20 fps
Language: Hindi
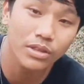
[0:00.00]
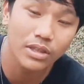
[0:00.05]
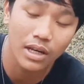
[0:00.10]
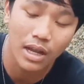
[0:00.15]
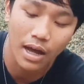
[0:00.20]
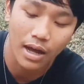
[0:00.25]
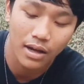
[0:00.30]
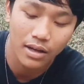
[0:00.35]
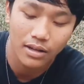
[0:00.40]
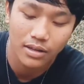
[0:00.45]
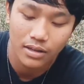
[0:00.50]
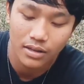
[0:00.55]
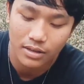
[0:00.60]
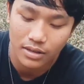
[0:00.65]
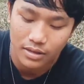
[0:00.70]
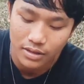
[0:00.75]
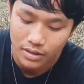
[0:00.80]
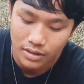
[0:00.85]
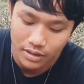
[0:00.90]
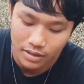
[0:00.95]
मसाला
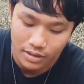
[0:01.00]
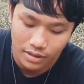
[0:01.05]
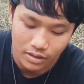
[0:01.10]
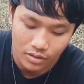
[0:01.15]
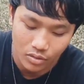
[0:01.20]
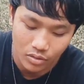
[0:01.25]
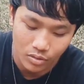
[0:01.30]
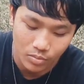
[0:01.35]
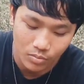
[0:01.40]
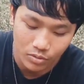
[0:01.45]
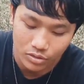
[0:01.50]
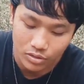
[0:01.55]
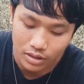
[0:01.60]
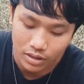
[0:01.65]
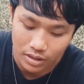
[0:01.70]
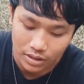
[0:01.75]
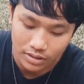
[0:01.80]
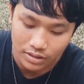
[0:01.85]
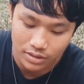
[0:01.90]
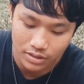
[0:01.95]
ये गरम
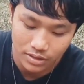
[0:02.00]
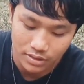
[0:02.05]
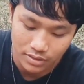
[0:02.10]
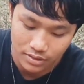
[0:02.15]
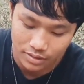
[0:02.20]
मसाला गैस